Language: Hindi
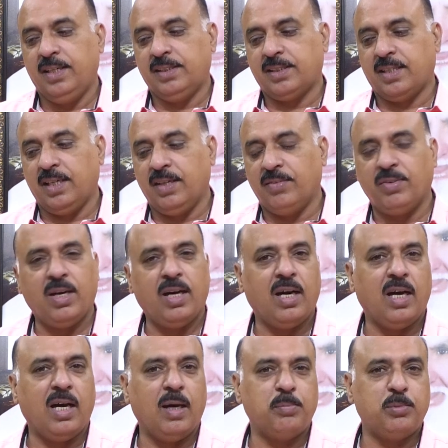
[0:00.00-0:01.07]
इसके अलावा
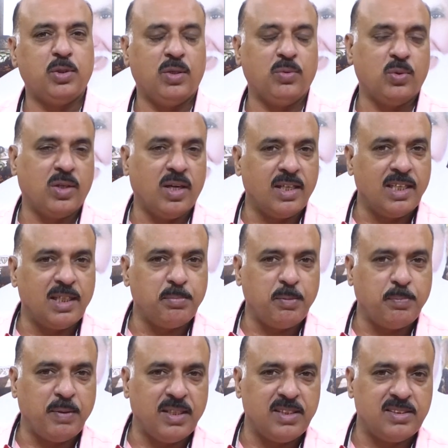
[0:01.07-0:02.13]
आप जो है वो गार्नेट
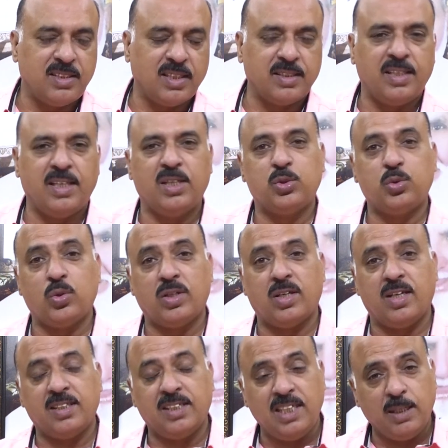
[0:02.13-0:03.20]
भी पहन सकते हैं
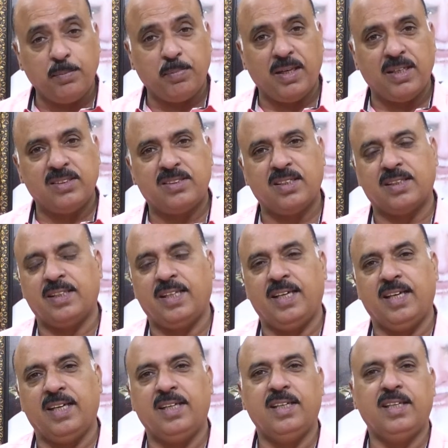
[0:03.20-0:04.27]
सुर्ख अकीक पहन सकते
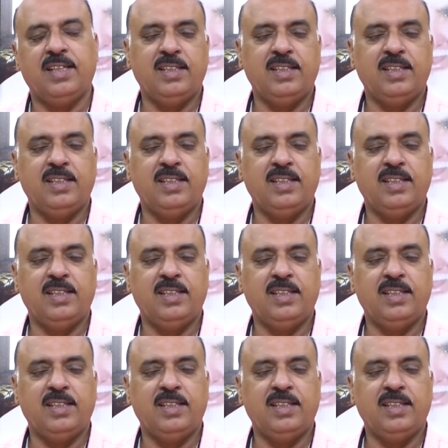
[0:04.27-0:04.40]
हैं